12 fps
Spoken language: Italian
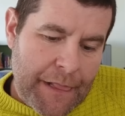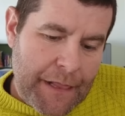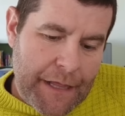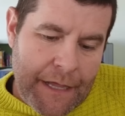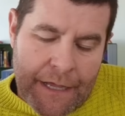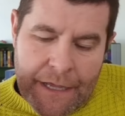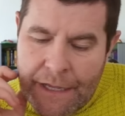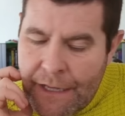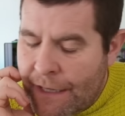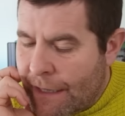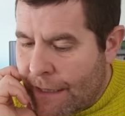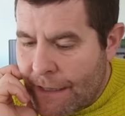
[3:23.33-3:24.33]

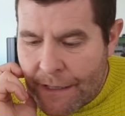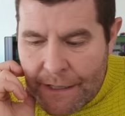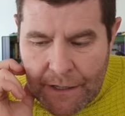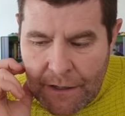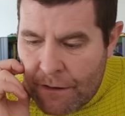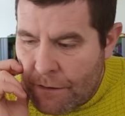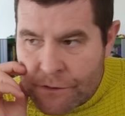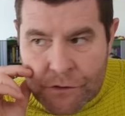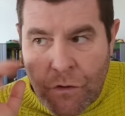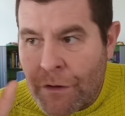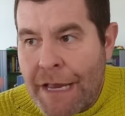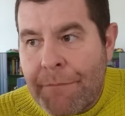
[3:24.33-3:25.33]
eh,
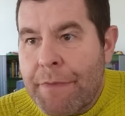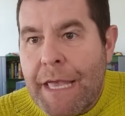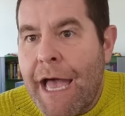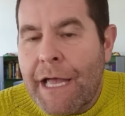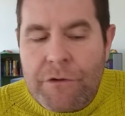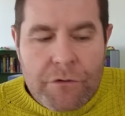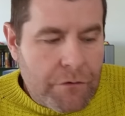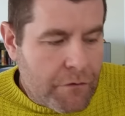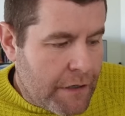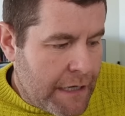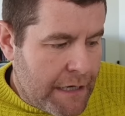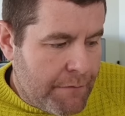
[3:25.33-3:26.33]
sono cambiato
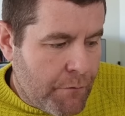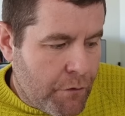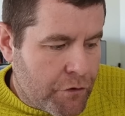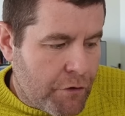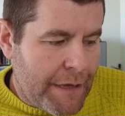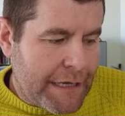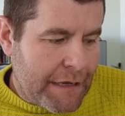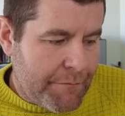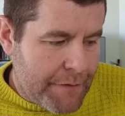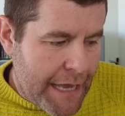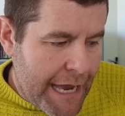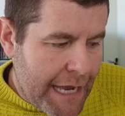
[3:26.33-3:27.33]
e il mondo mi è
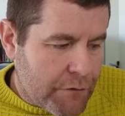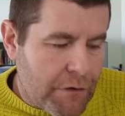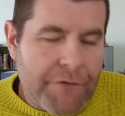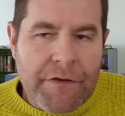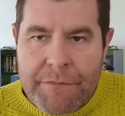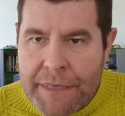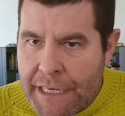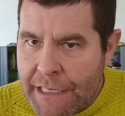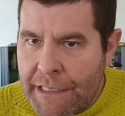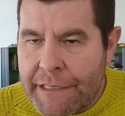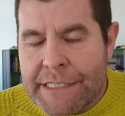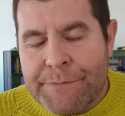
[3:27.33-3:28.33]
cambiato, la
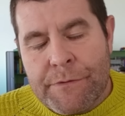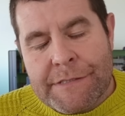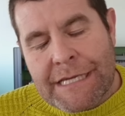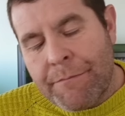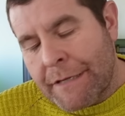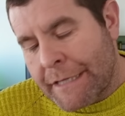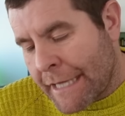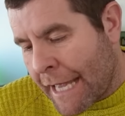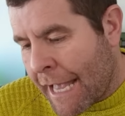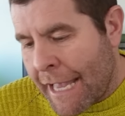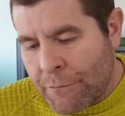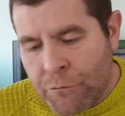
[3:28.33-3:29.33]
famiglia, le
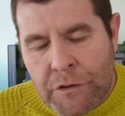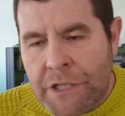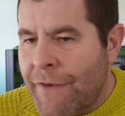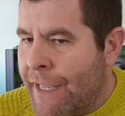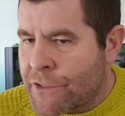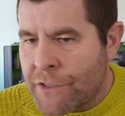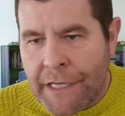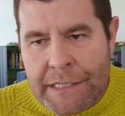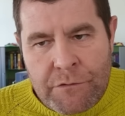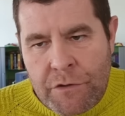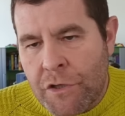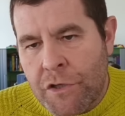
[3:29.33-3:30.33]
responsabilità, è tutto diverso,
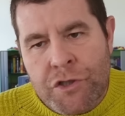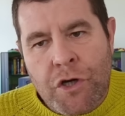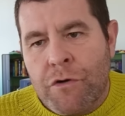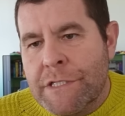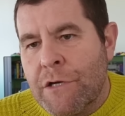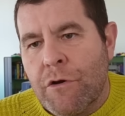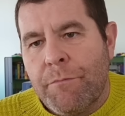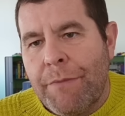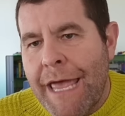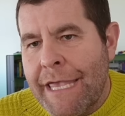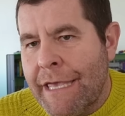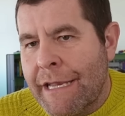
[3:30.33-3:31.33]
ragazzi. Il gioco single
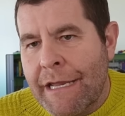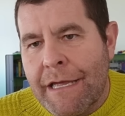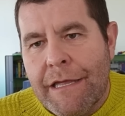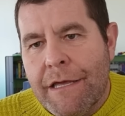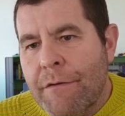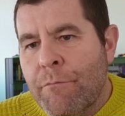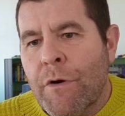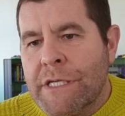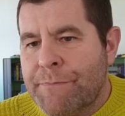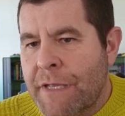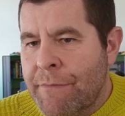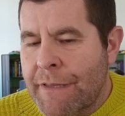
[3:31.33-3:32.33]
player puoi
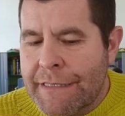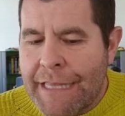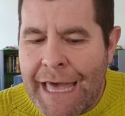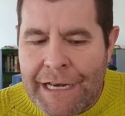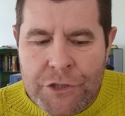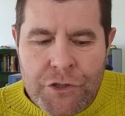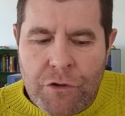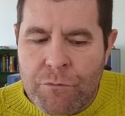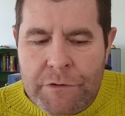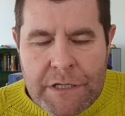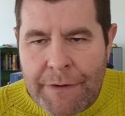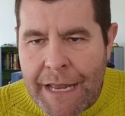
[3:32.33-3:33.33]
sperimentare, il gioco
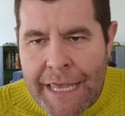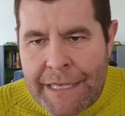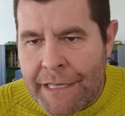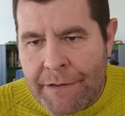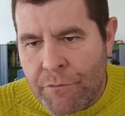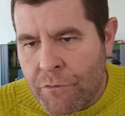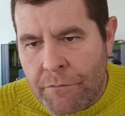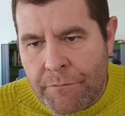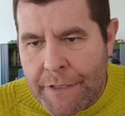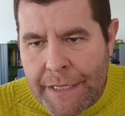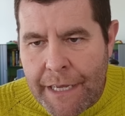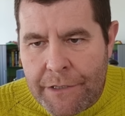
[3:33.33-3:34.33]
multiplayer è più
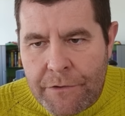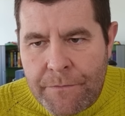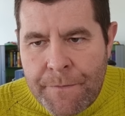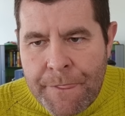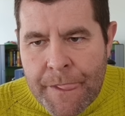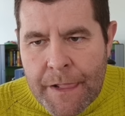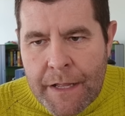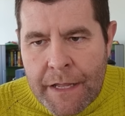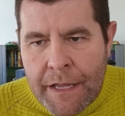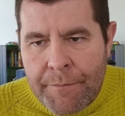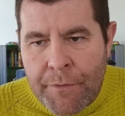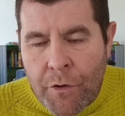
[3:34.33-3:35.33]
complicato,
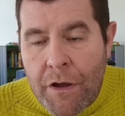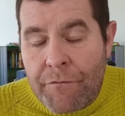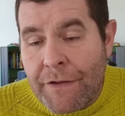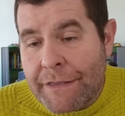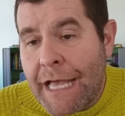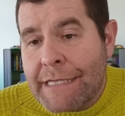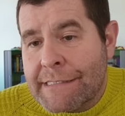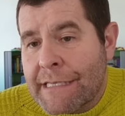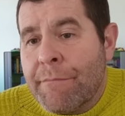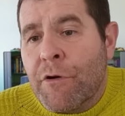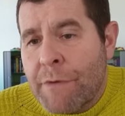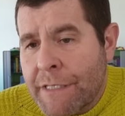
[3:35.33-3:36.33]
eh, però è fantastica, a
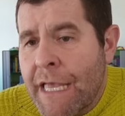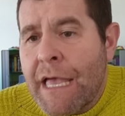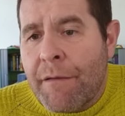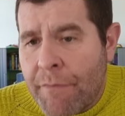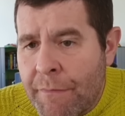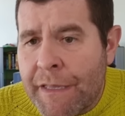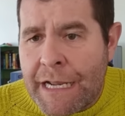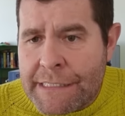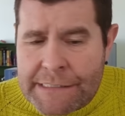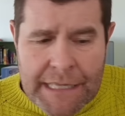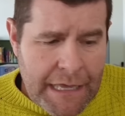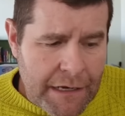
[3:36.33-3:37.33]
me come idea, per me
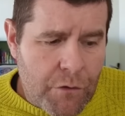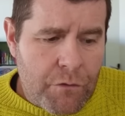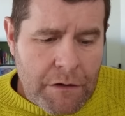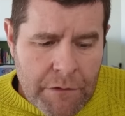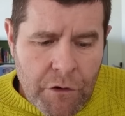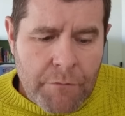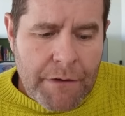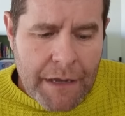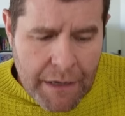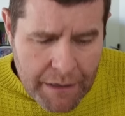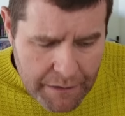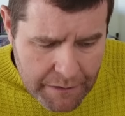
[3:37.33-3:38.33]
resta ancora una
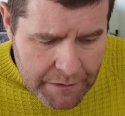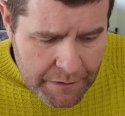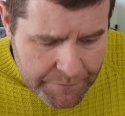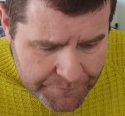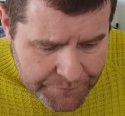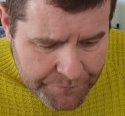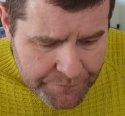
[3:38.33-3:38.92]
roba um,